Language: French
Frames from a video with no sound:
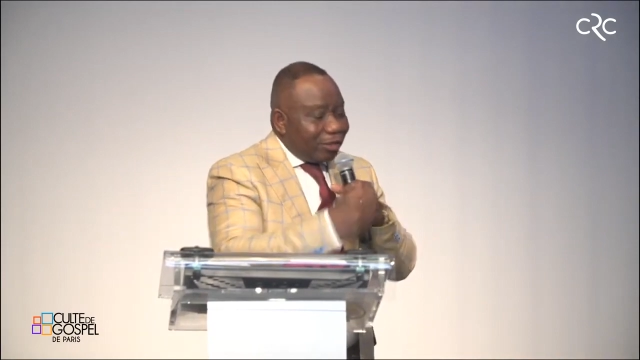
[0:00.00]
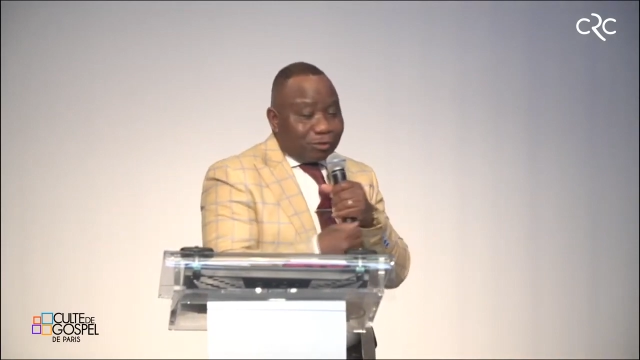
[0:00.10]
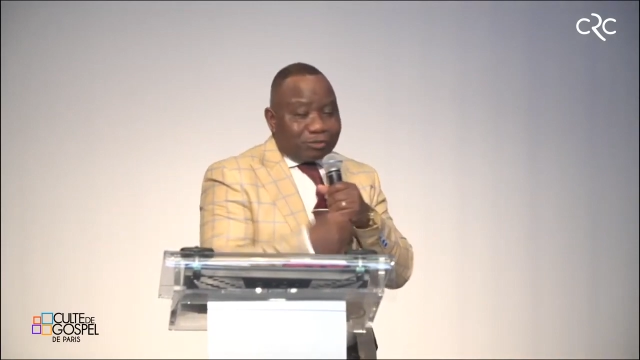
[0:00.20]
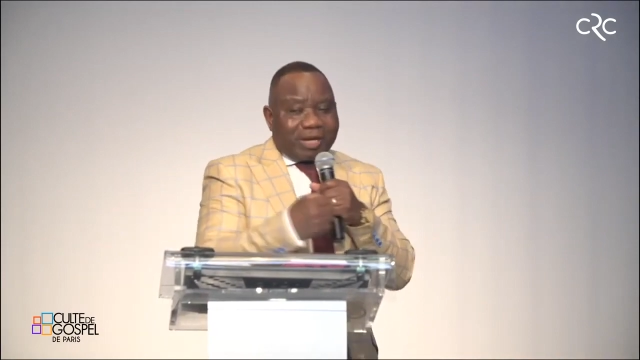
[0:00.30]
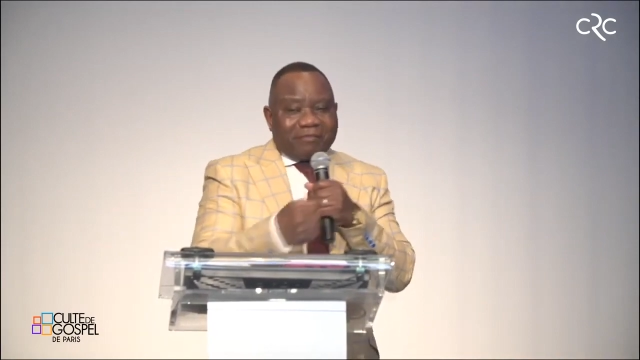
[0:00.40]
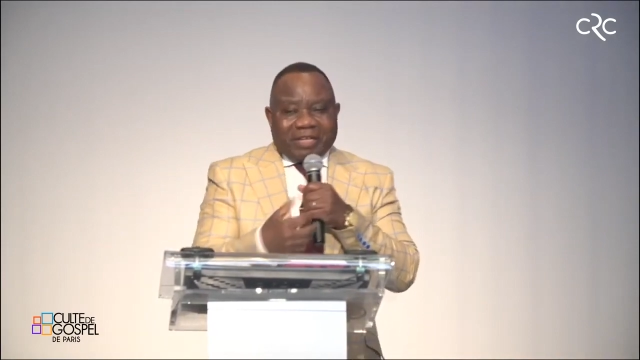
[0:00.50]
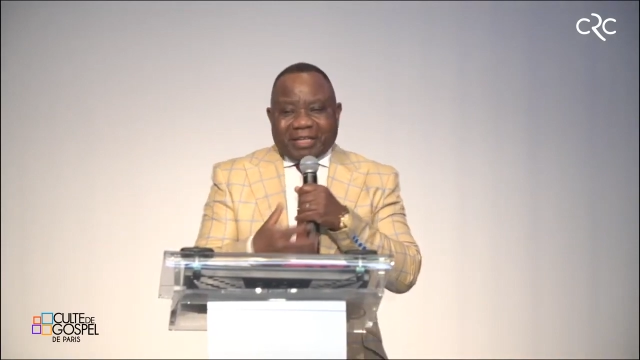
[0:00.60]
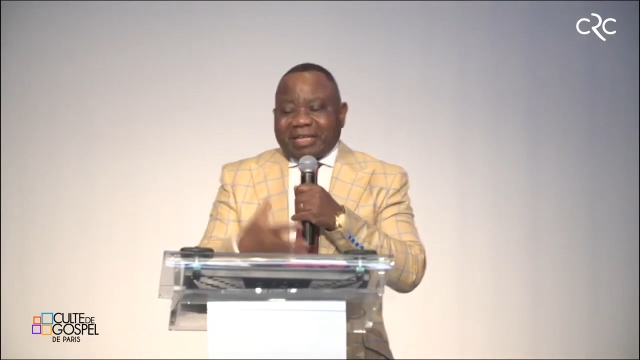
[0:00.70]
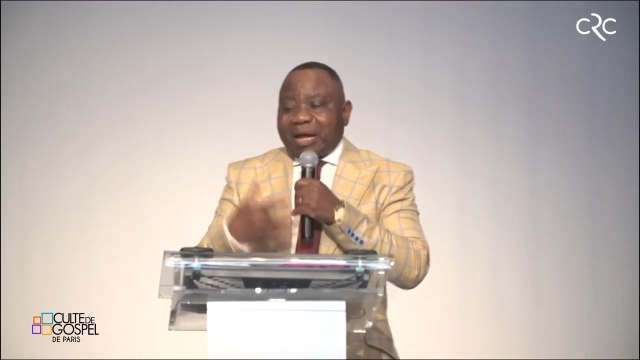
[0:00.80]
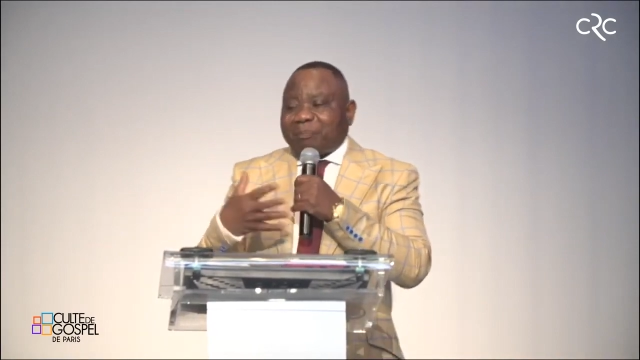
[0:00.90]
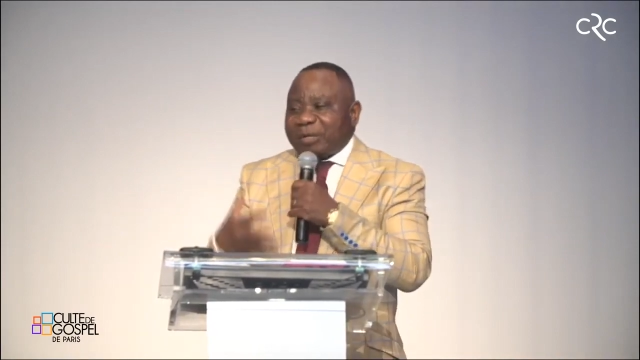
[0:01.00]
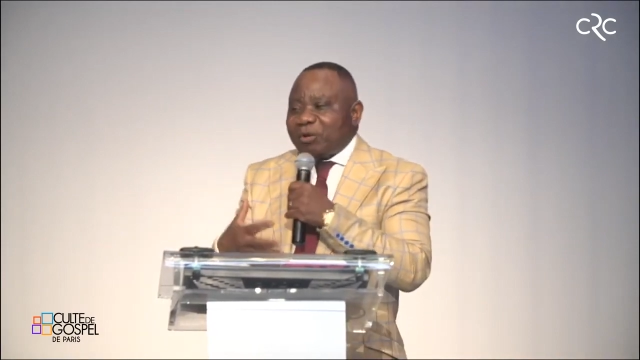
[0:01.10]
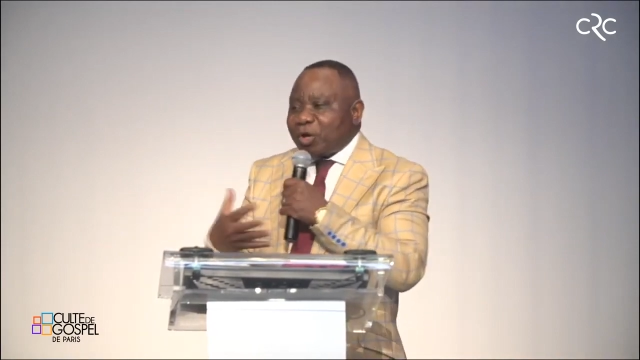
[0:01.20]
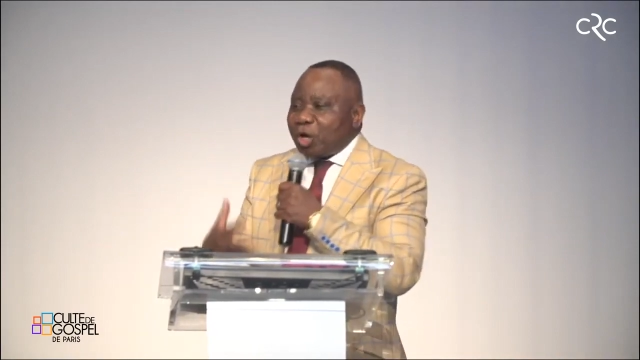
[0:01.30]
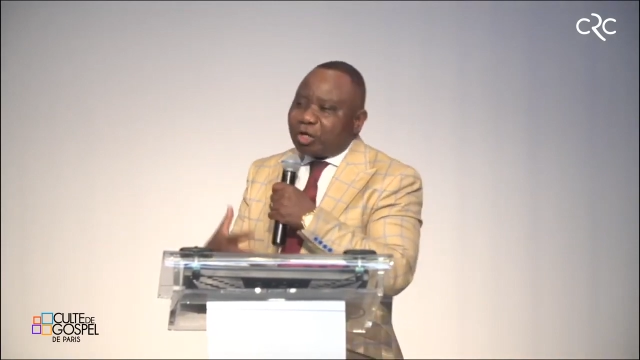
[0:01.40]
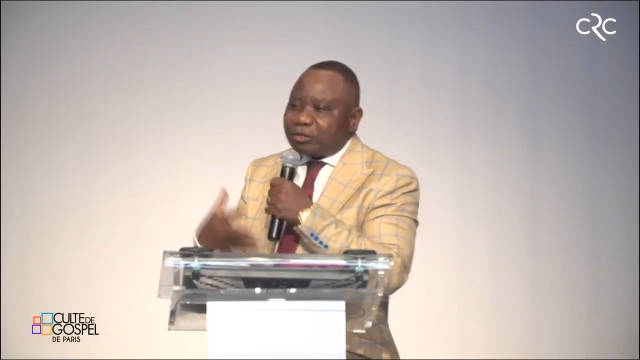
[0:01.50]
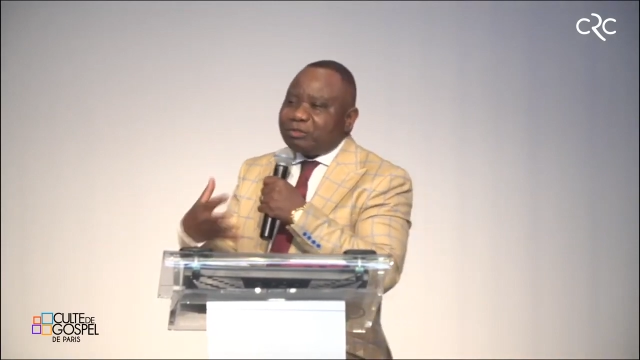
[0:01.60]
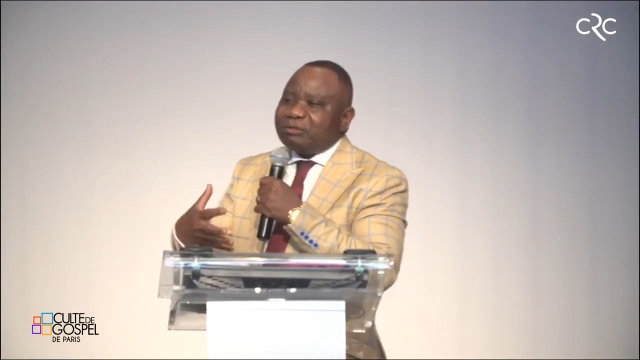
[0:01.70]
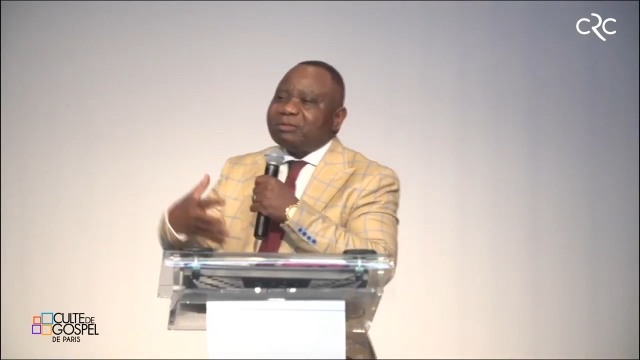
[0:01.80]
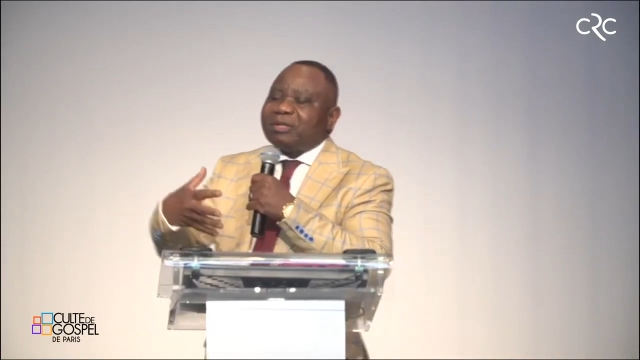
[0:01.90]
Donc, cela veut dire qu'il a pris le corps,
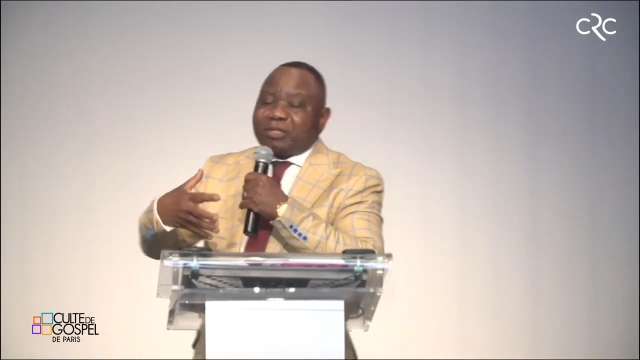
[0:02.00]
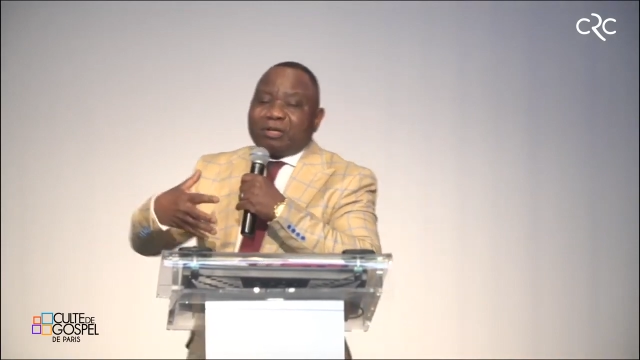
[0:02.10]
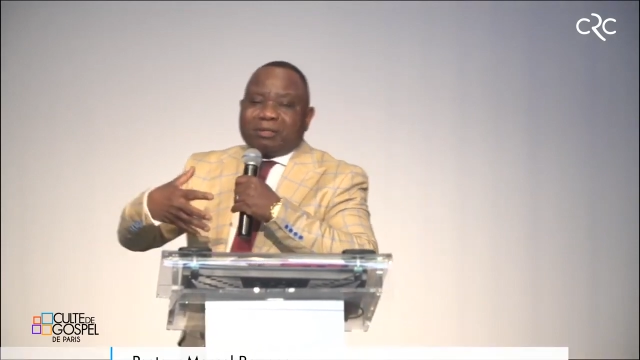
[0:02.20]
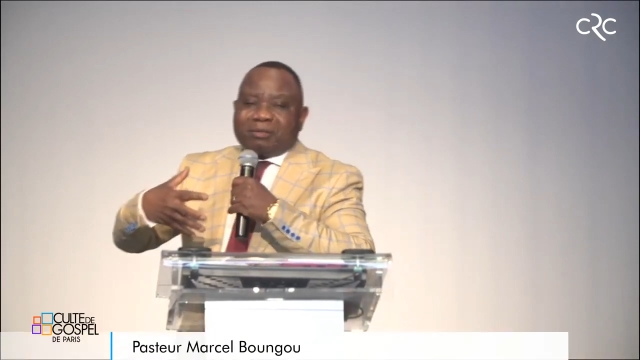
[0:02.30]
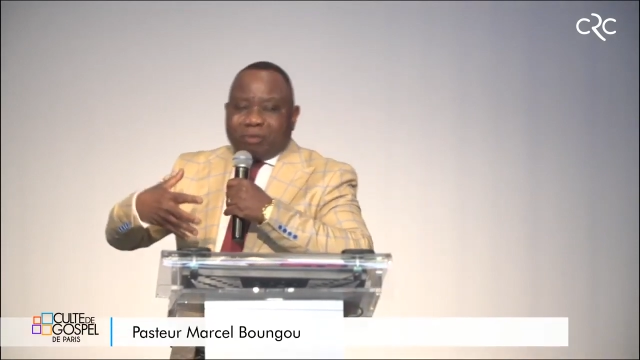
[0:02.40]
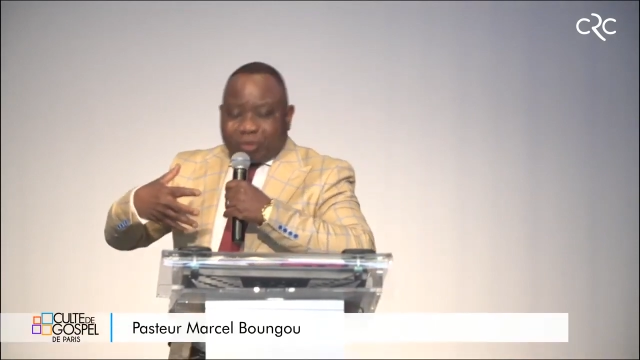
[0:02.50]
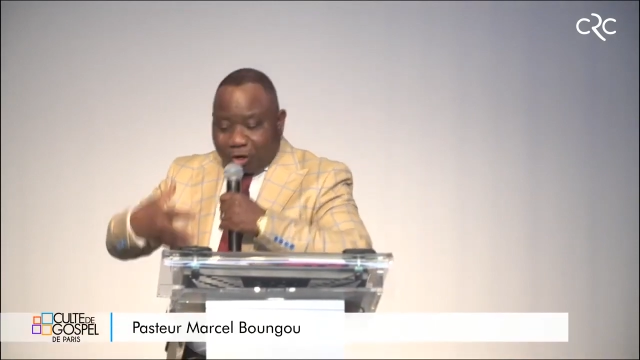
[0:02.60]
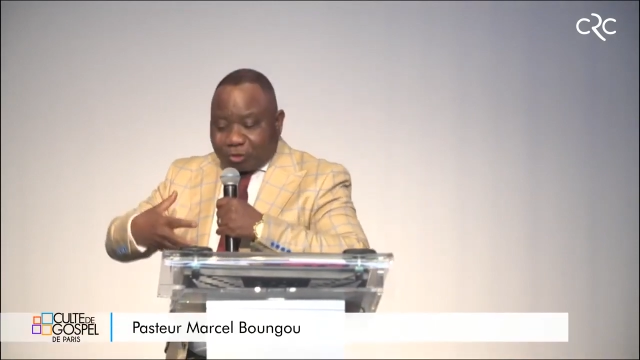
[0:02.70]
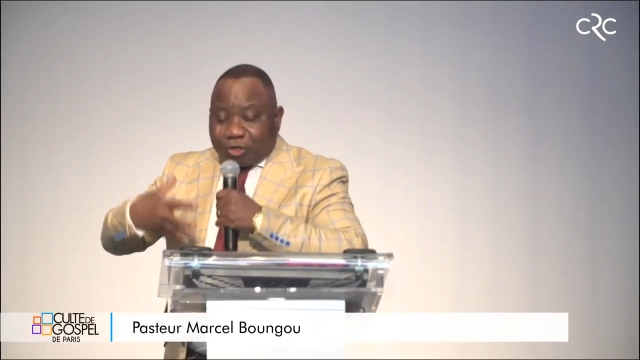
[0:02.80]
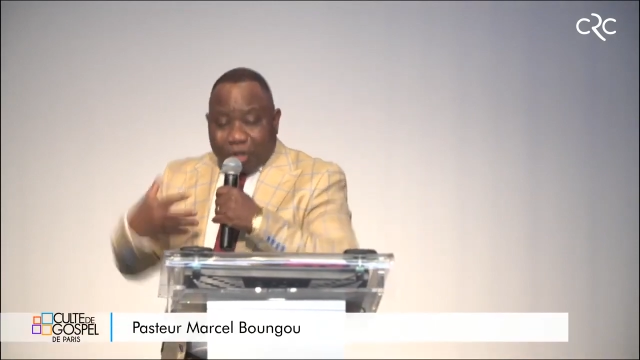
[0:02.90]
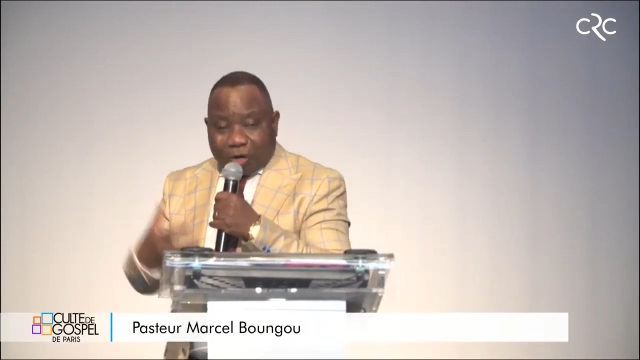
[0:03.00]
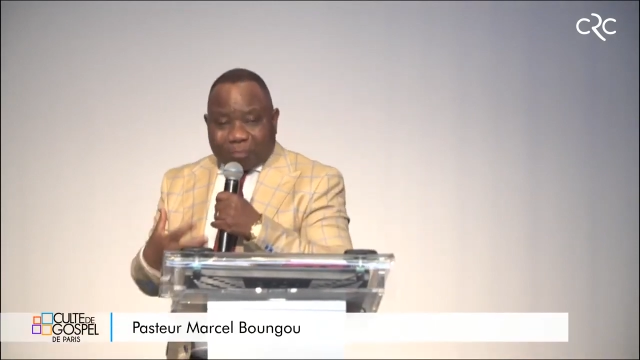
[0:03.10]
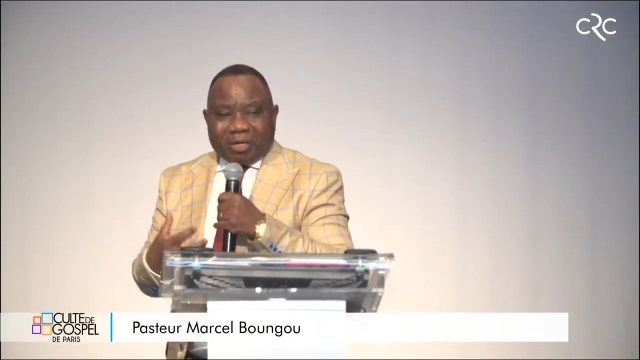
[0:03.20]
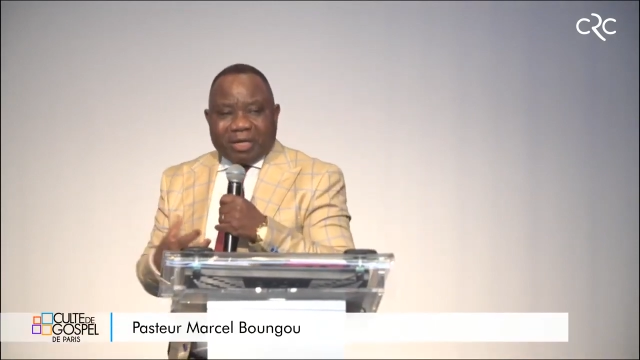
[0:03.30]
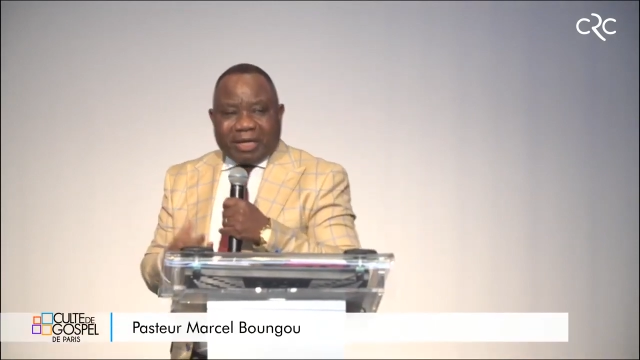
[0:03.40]
euh, le corps de l'homme